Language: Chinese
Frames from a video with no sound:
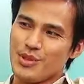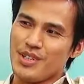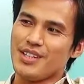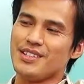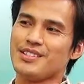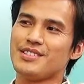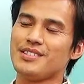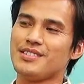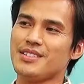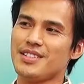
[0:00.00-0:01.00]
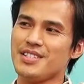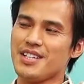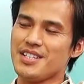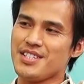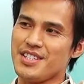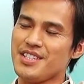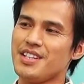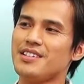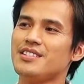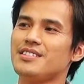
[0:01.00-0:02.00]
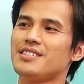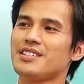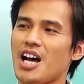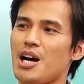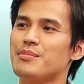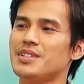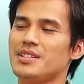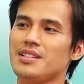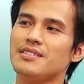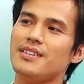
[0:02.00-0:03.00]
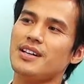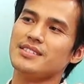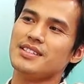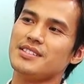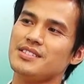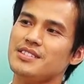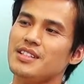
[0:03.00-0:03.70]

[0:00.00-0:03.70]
对那些纪念他们的地方这样子，